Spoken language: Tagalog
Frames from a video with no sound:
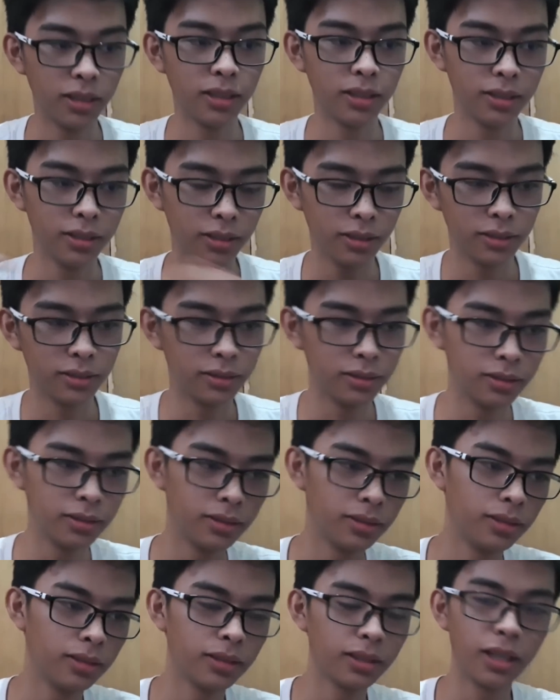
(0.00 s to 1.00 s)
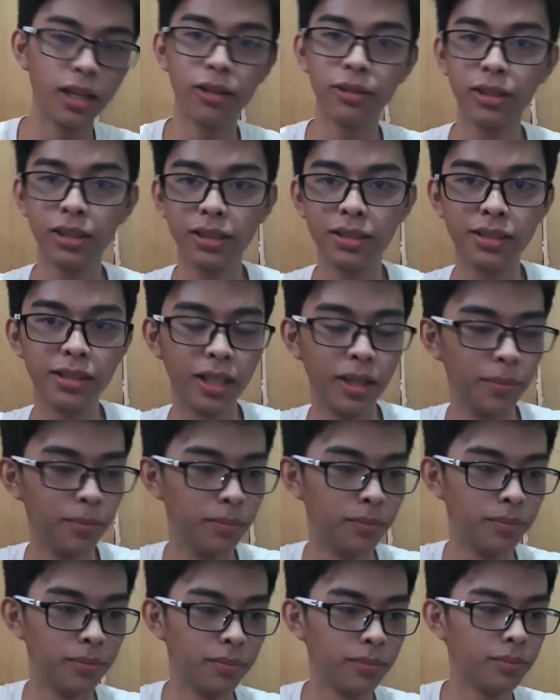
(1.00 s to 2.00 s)
yun. Kaya ako nag-STEM.
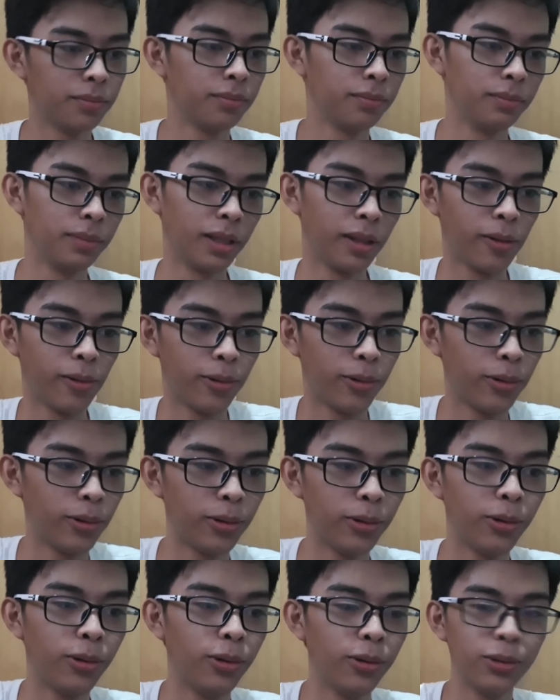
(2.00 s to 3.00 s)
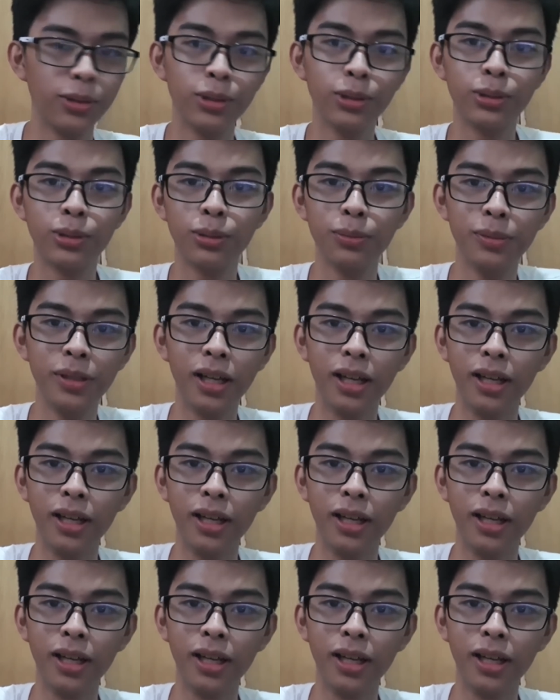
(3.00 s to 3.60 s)
Pero YouTube na